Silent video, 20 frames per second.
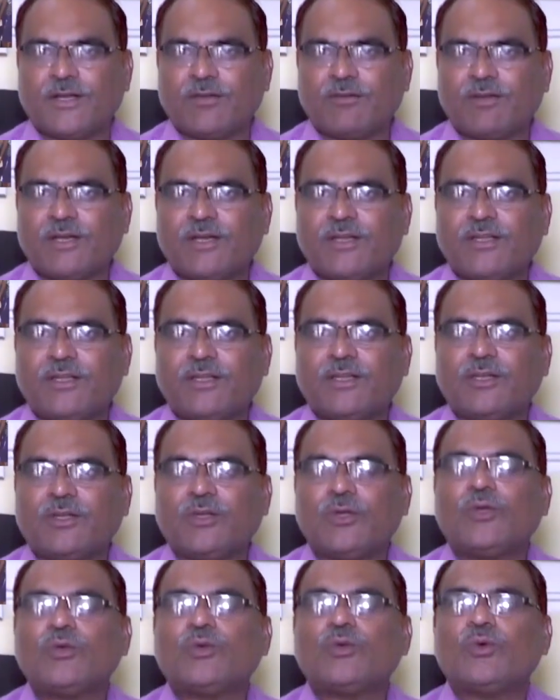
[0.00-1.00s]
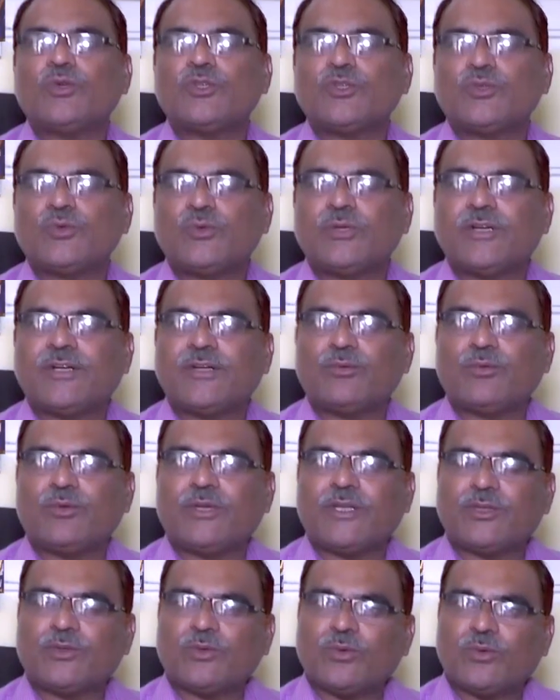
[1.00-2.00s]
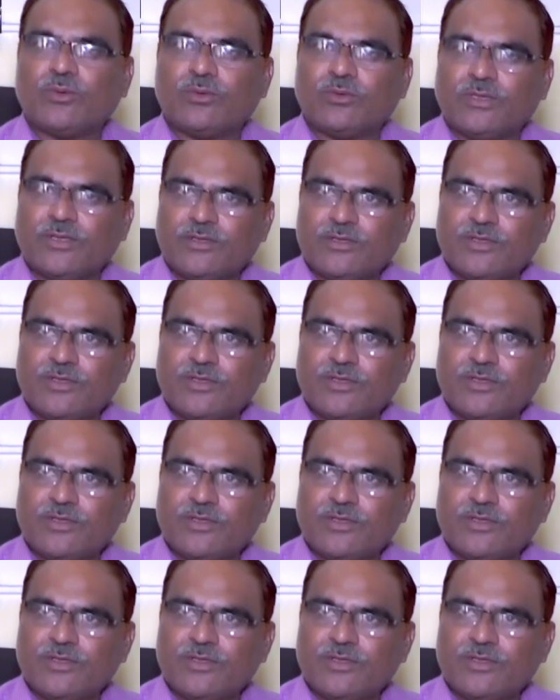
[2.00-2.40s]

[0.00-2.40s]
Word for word: करने वाला नहीं है तो स्टूडेंट उन्हें तो